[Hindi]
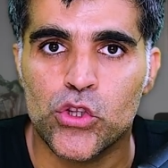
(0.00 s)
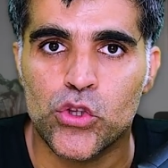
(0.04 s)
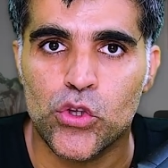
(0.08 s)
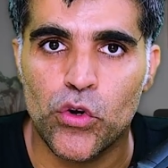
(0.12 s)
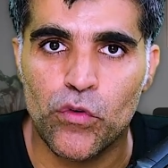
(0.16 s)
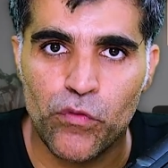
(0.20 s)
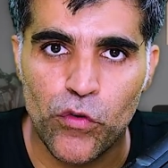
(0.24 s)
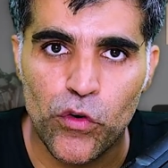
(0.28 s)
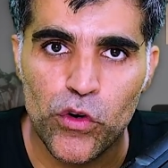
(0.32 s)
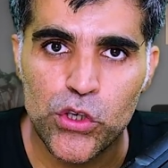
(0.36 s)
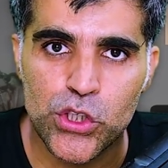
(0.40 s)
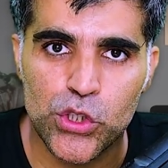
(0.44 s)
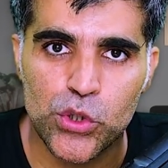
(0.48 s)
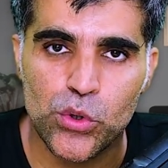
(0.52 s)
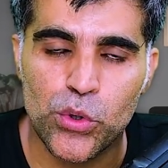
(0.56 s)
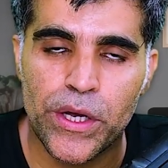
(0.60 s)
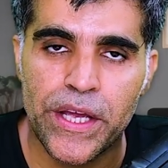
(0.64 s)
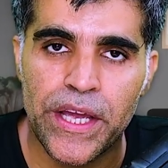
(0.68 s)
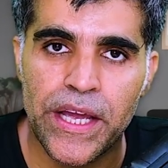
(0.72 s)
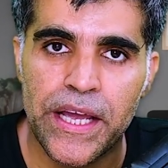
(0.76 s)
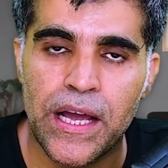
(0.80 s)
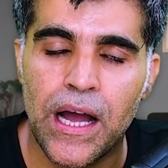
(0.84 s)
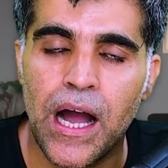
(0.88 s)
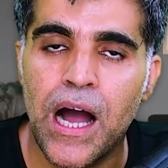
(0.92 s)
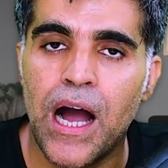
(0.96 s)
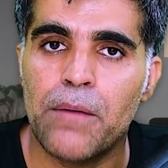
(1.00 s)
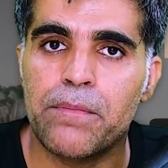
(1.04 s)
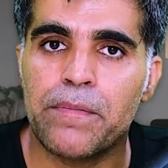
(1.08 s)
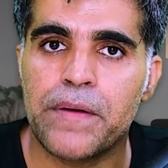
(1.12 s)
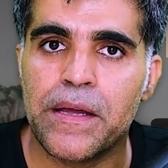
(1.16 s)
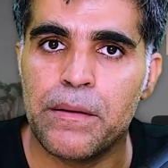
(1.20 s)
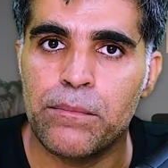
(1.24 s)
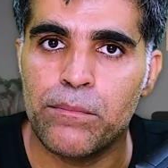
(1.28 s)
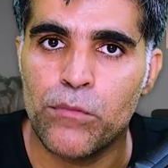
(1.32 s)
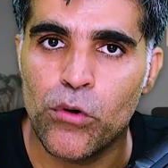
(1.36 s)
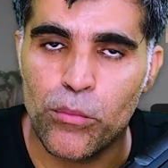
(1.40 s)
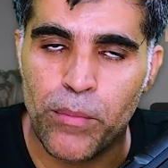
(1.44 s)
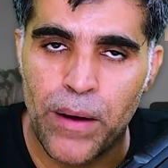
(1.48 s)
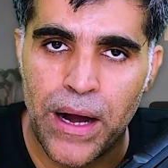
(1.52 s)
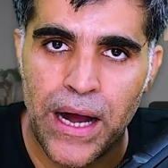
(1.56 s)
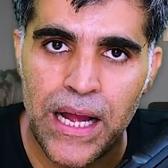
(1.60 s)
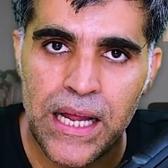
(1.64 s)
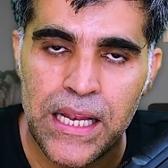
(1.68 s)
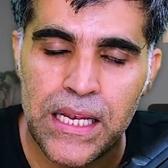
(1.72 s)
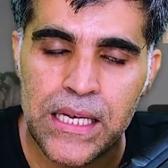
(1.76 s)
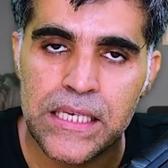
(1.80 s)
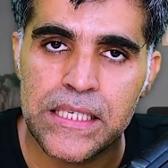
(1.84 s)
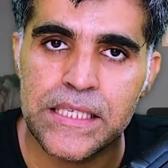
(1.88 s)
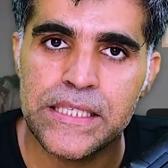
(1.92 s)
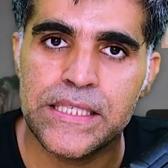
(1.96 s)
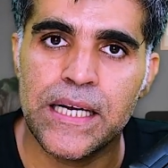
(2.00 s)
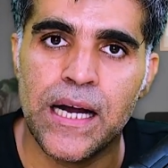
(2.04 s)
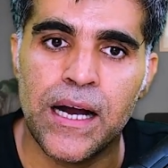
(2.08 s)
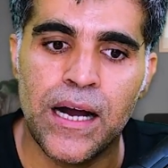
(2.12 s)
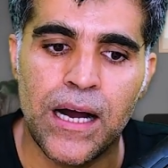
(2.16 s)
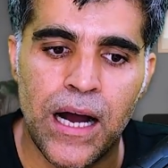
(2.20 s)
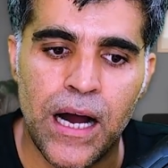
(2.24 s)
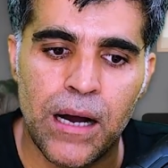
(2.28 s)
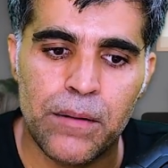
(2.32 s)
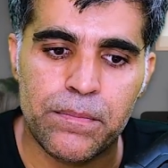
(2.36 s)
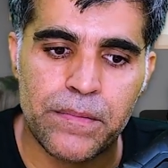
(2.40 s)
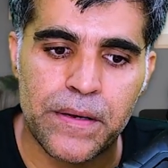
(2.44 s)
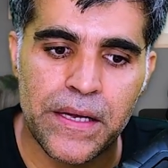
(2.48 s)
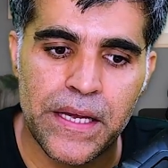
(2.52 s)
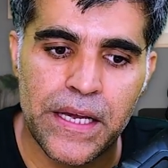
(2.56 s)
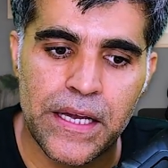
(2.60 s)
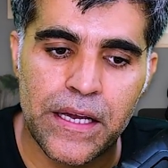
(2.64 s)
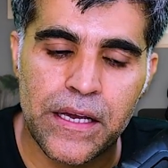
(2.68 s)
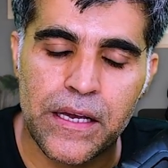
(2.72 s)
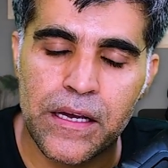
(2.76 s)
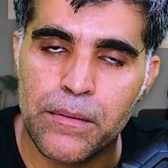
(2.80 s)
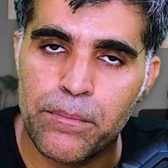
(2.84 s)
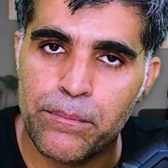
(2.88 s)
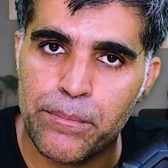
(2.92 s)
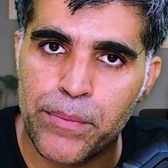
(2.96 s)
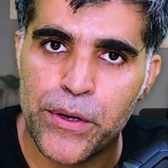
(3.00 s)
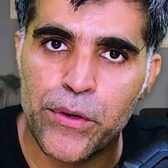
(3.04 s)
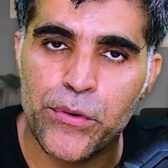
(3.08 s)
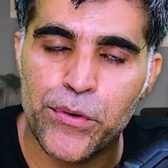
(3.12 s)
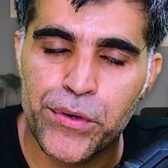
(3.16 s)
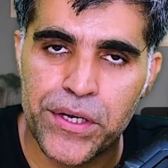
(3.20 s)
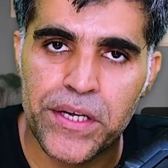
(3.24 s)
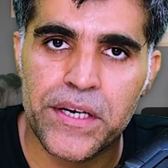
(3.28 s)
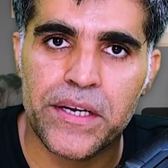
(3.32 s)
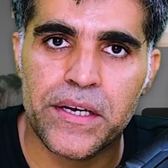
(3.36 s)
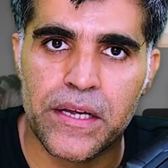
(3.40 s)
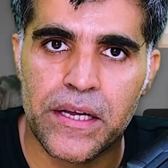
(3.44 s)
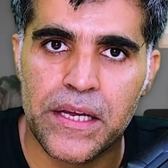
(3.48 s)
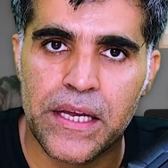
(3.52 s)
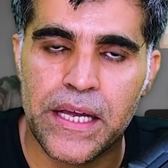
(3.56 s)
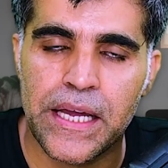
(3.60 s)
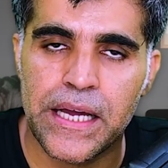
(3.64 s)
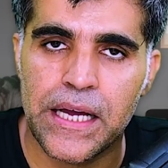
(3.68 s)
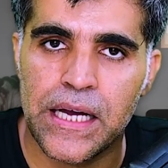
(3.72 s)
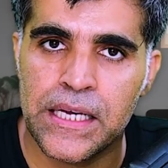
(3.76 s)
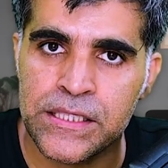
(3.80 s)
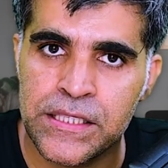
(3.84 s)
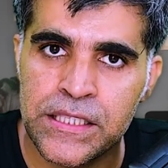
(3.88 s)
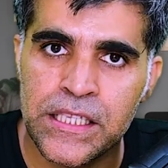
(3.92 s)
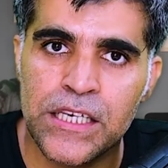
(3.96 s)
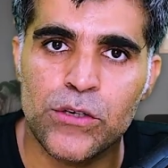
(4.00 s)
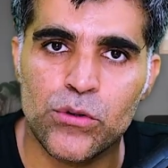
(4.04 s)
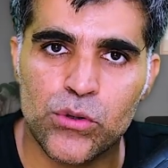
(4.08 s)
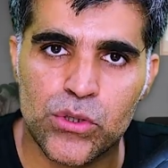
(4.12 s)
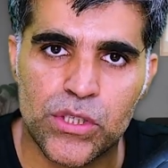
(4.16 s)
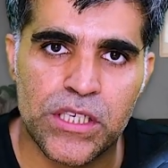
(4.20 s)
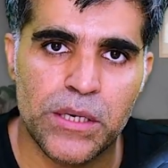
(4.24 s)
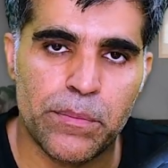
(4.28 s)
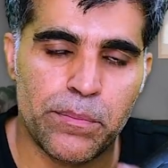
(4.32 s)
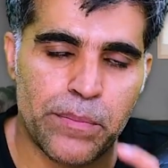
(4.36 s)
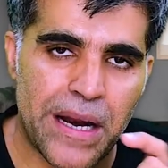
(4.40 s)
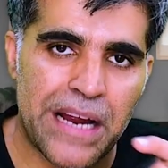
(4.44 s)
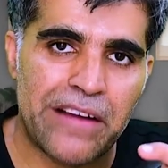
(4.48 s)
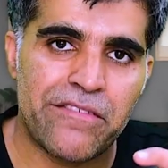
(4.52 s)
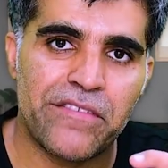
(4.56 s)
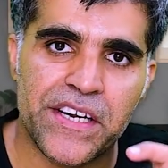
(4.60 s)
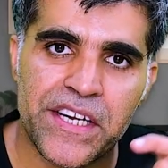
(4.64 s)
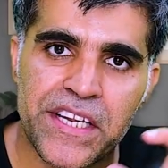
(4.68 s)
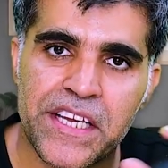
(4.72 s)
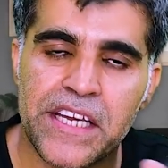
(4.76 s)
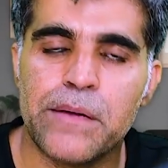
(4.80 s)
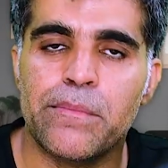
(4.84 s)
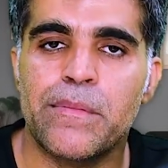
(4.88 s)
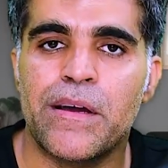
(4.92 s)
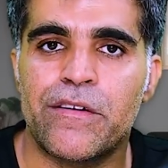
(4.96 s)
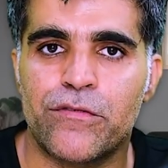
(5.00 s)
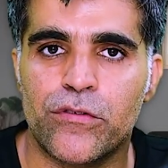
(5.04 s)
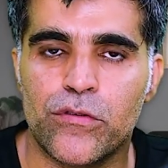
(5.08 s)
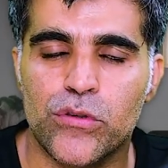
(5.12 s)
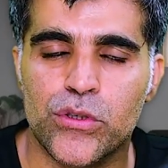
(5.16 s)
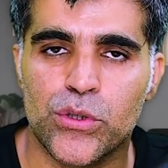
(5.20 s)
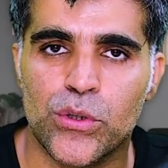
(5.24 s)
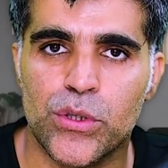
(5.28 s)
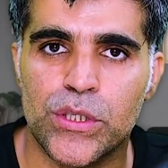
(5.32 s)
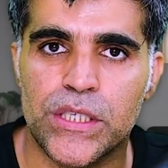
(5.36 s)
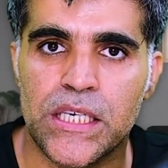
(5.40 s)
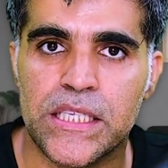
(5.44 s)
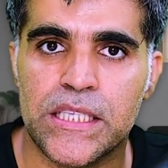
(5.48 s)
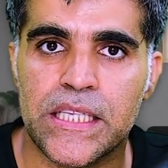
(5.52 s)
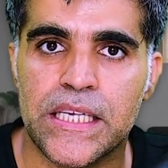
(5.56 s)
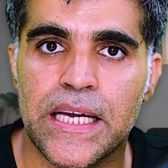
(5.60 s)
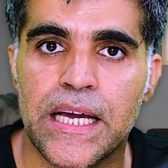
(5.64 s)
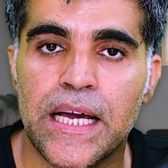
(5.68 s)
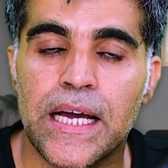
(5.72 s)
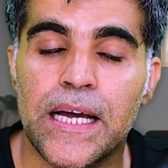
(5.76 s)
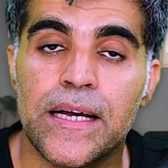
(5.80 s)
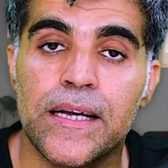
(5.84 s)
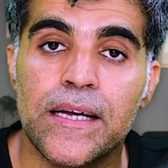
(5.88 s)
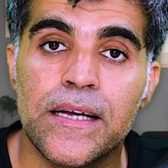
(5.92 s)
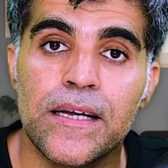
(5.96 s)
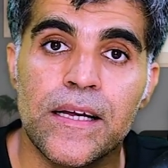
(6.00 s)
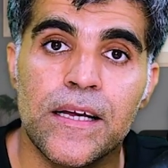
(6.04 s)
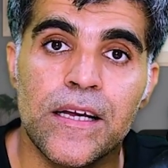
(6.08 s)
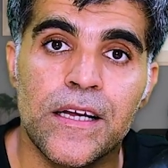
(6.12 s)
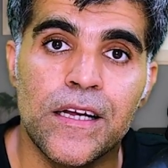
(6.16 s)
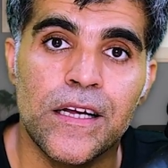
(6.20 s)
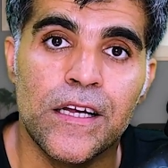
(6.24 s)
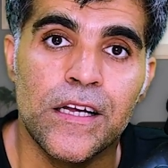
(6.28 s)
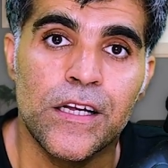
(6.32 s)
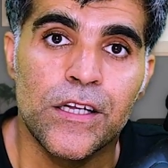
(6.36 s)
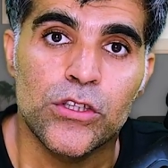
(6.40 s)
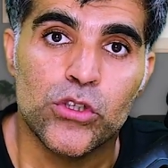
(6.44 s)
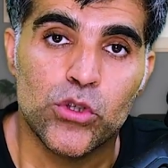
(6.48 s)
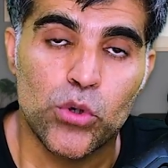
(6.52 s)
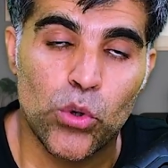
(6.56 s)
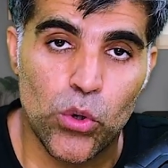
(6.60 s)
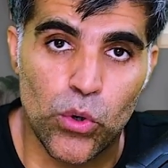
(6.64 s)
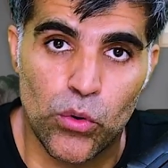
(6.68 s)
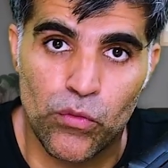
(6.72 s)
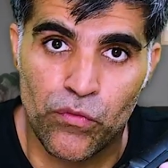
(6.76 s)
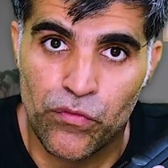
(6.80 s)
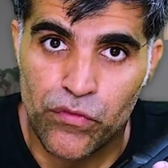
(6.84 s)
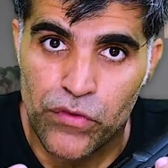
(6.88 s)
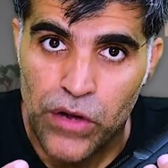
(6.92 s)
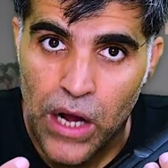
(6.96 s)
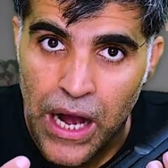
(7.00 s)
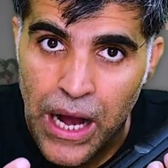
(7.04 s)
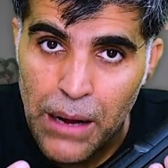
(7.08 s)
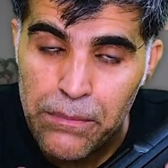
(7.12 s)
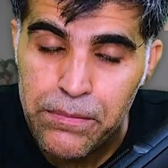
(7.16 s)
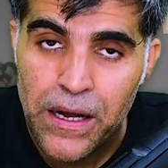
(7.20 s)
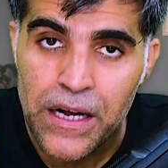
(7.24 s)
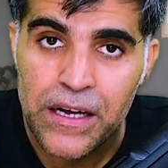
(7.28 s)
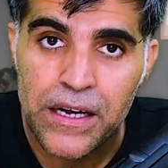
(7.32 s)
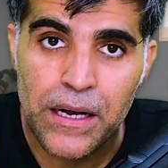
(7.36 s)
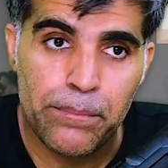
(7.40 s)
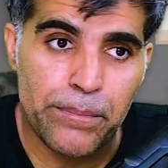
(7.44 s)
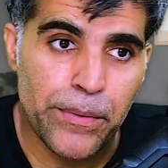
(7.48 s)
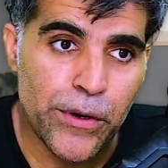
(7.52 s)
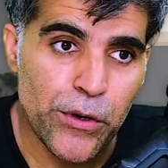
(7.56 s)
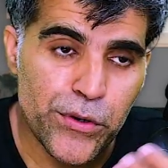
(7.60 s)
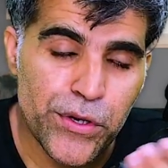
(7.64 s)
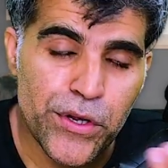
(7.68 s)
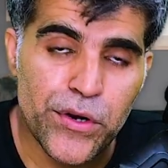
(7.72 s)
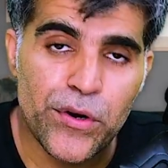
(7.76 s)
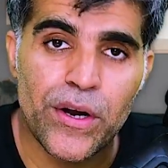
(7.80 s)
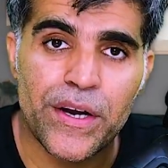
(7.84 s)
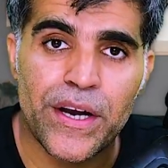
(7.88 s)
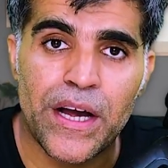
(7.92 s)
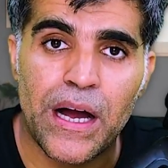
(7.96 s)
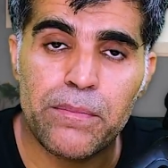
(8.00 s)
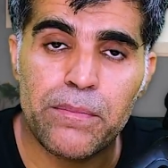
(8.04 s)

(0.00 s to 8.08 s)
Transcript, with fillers: तो वो चूँकि आपके मोबाइल या आपके कंप्यूटर के अंदर उसकी प्राइवेट की महफूज हो जाती है तो आपका कंप्यूटर और